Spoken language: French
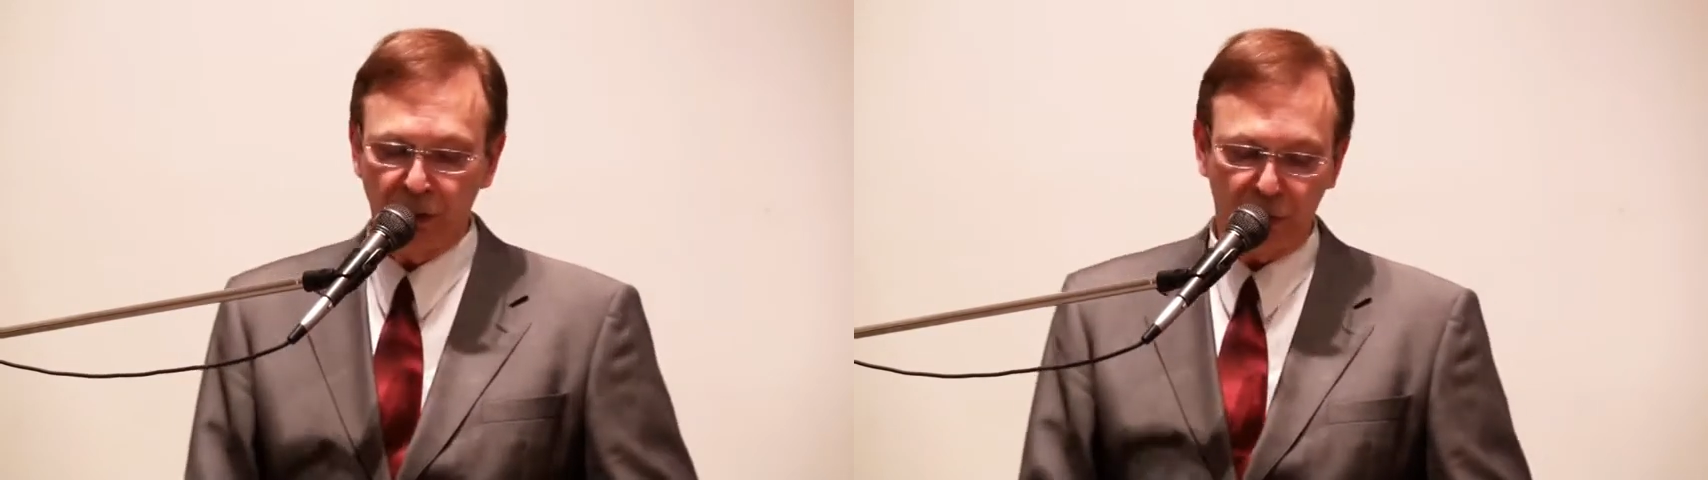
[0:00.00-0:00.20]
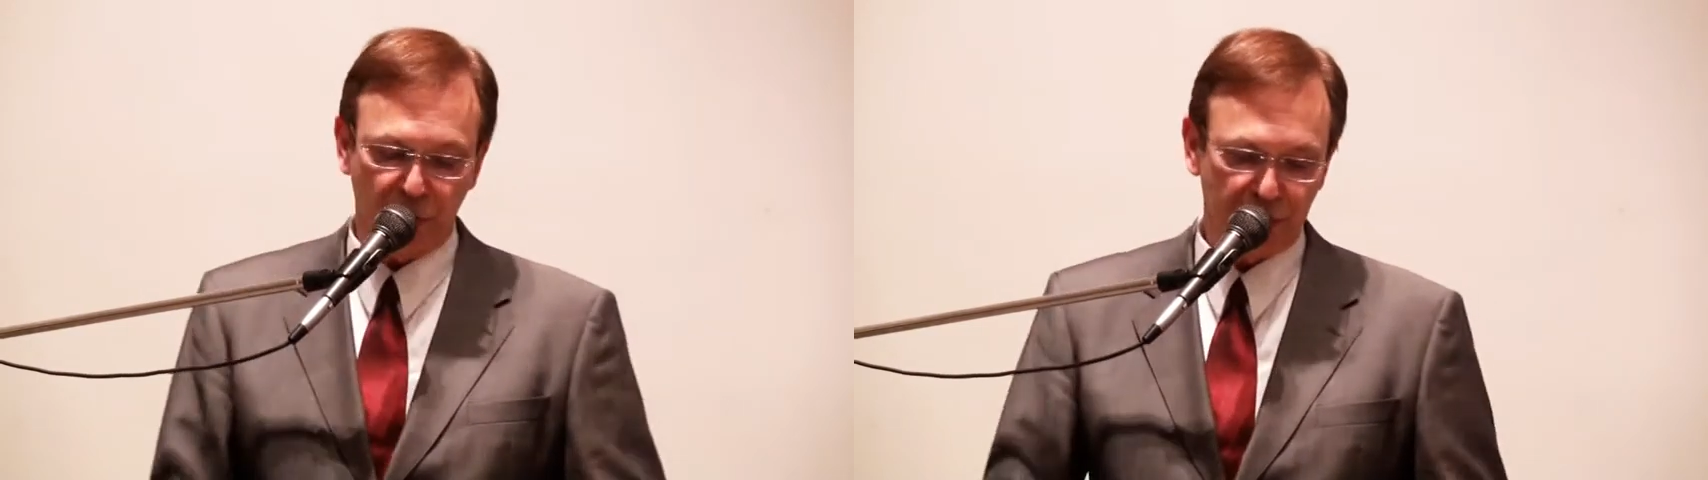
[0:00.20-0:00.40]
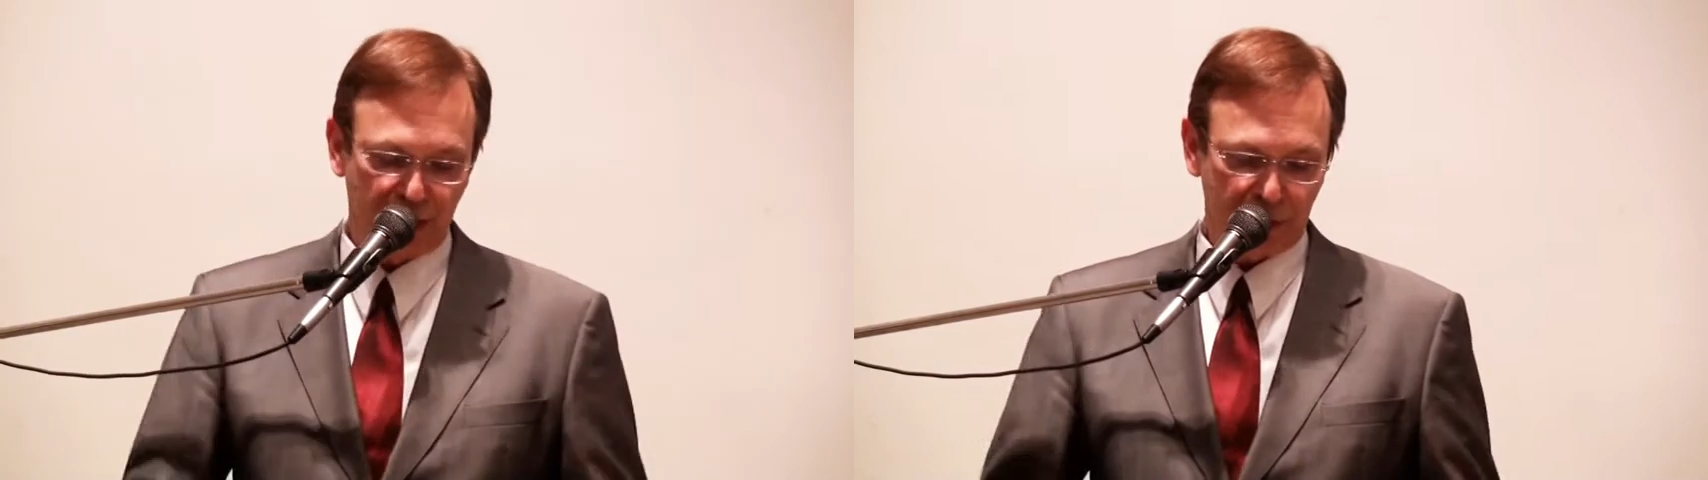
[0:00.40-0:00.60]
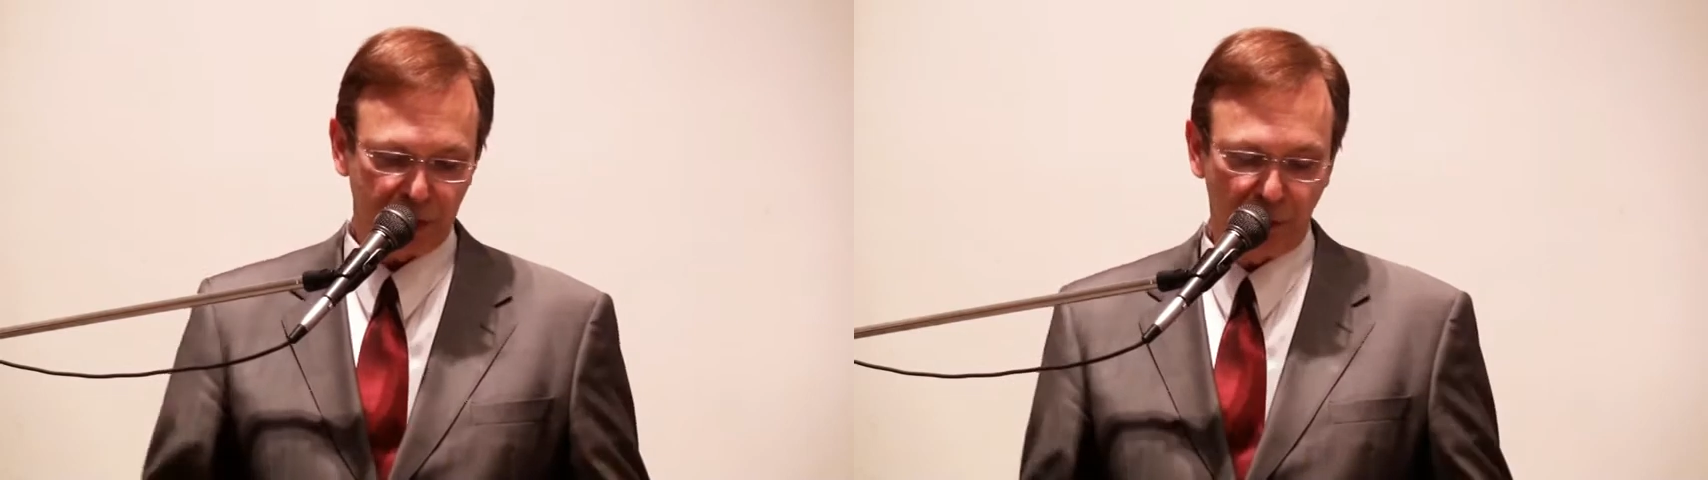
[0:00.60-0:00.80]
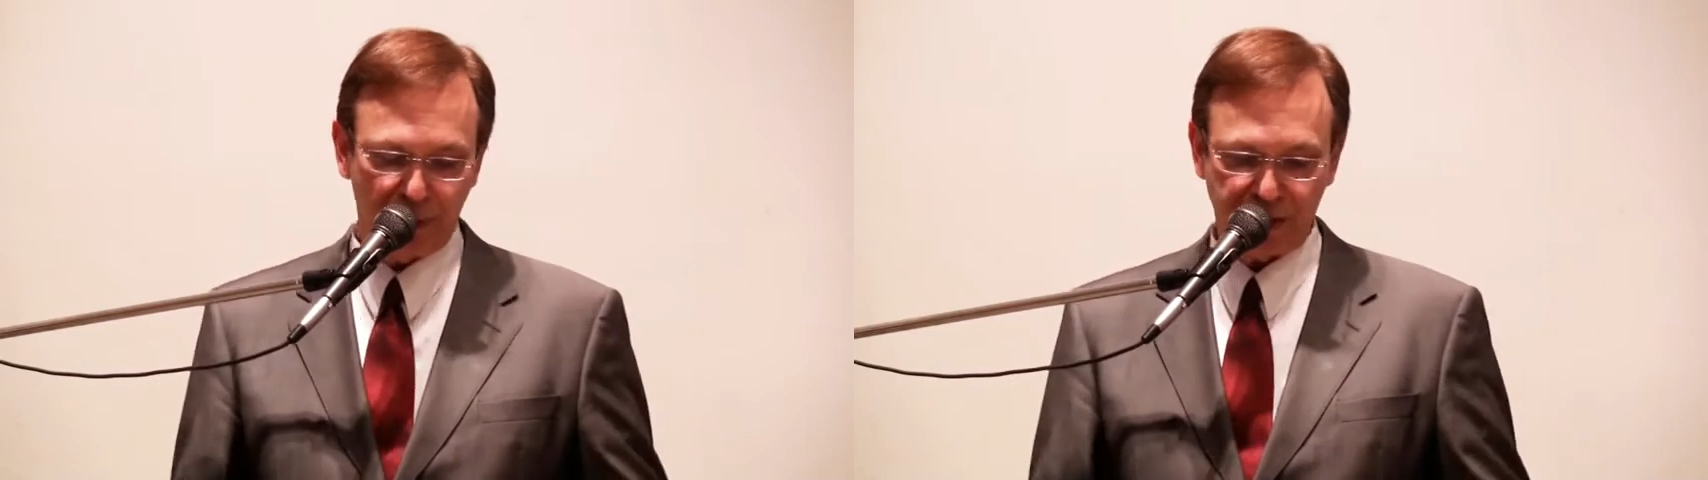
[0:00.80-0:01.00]
le
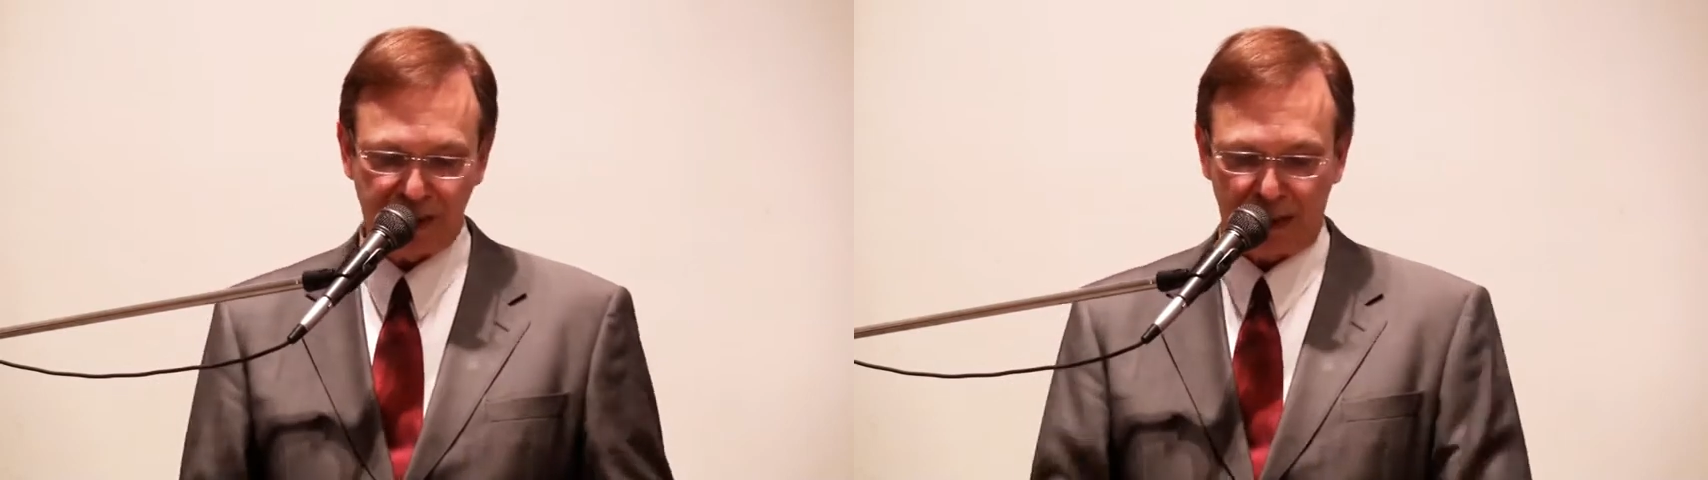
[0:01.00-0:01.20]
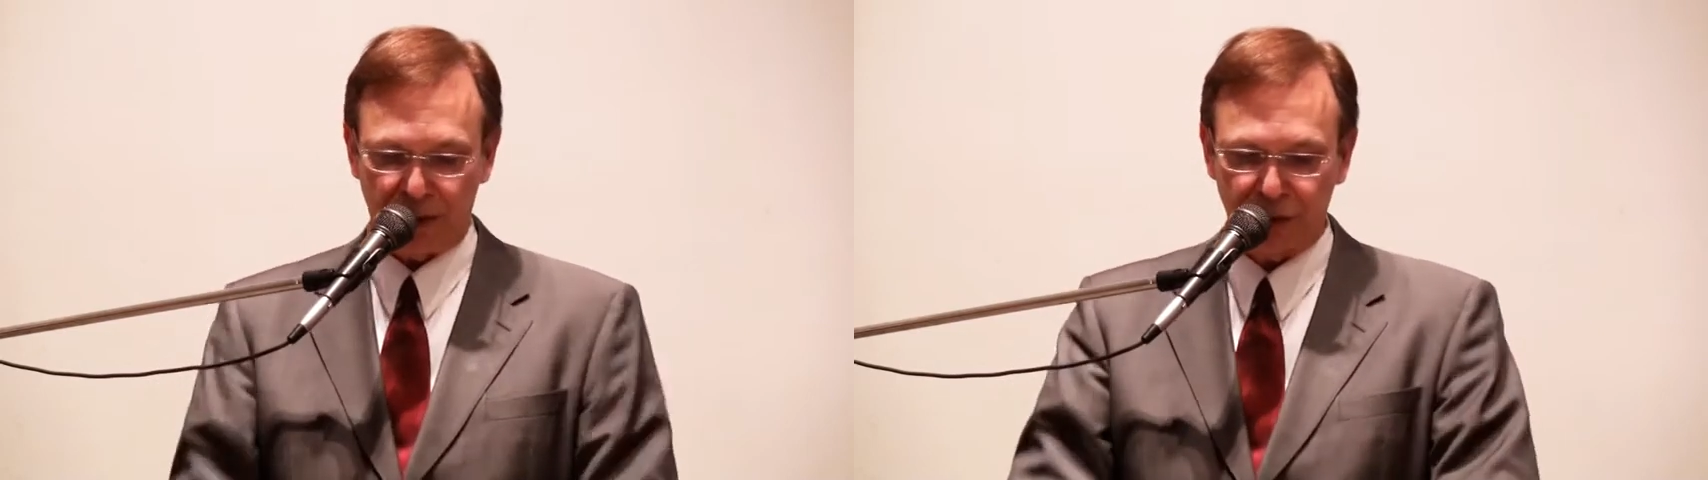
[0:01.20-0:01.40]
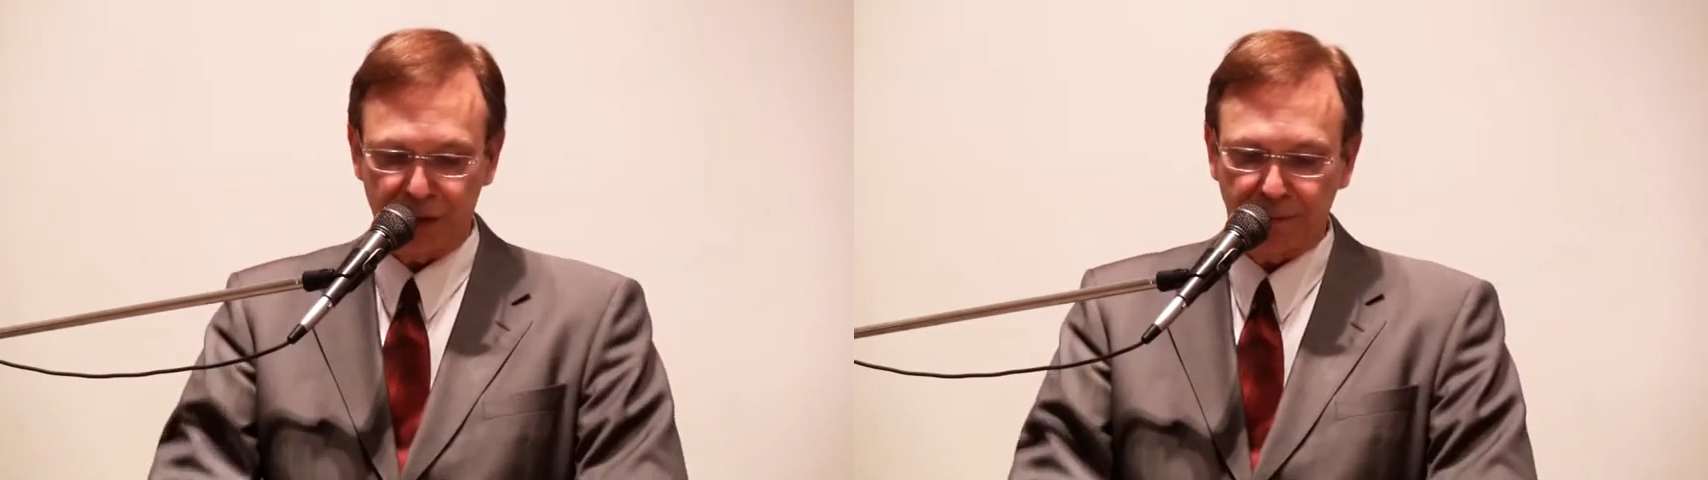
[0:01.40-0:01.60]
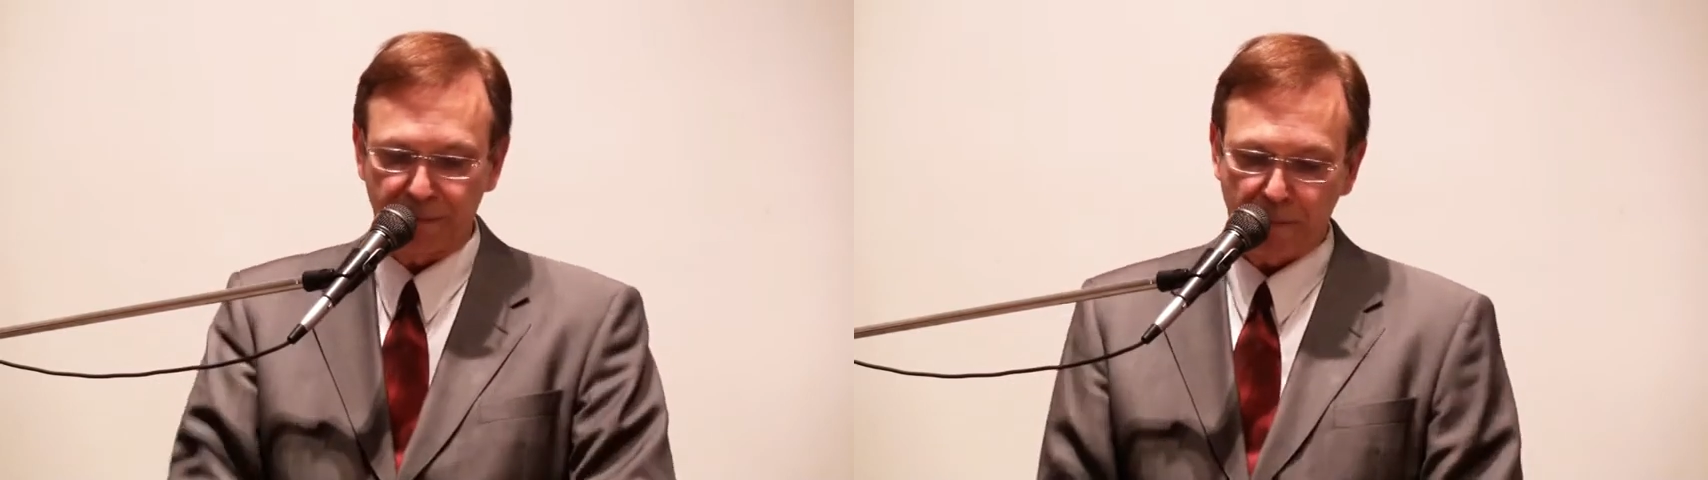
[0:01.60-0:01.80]
contexte du message.